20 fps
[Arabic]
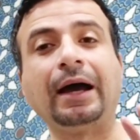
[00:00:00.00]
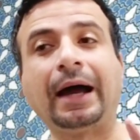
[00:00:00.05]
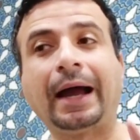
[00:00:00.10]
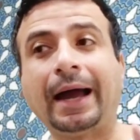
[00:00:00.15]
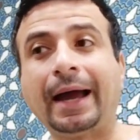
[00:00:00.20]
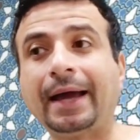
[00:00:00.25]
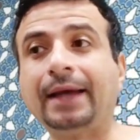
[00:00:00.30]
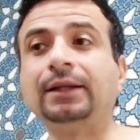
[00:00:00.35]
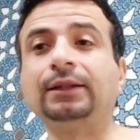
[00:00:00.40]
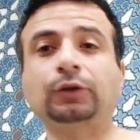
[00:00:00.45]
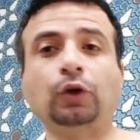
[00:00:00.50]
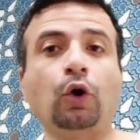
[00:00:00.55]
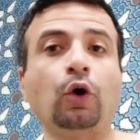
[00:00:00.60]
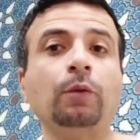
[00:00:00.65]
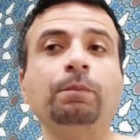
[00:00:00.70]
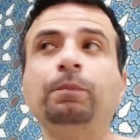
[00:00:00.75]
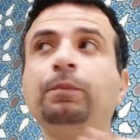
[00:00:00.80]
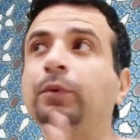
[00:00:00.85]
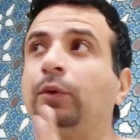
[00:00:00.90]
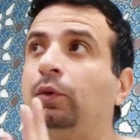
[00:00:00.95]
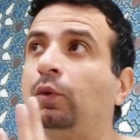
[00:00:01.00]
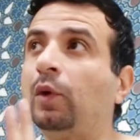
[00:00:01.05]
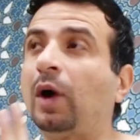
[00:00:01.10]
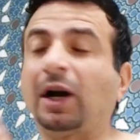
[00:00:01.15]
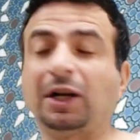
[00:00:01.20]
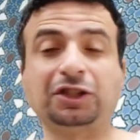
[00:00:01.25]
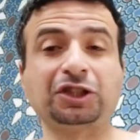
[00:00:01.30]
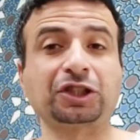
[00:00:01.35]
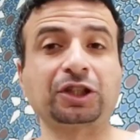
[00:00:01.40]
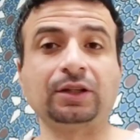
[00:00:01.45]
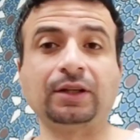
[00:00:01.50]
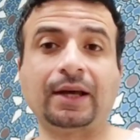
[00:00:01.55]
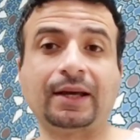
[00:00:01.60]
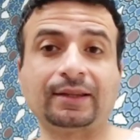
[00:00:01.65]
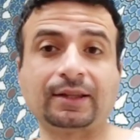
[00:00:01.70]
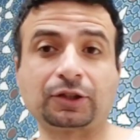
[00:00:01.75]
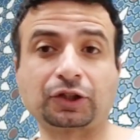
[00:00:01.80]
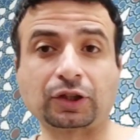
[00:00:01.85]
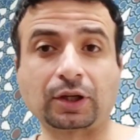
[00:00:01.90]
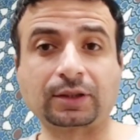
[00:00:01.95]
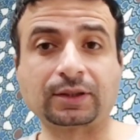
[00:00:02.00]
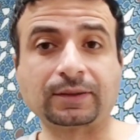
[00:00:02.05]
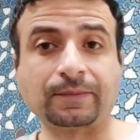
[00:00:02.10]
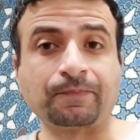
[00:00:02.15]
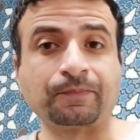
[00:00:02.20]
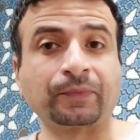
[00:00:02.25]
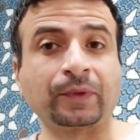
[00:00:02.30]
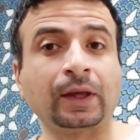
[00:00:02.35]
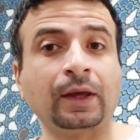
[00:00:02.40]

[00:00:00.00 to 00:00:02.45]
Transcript: حاله حب وعشق لهذا الشخص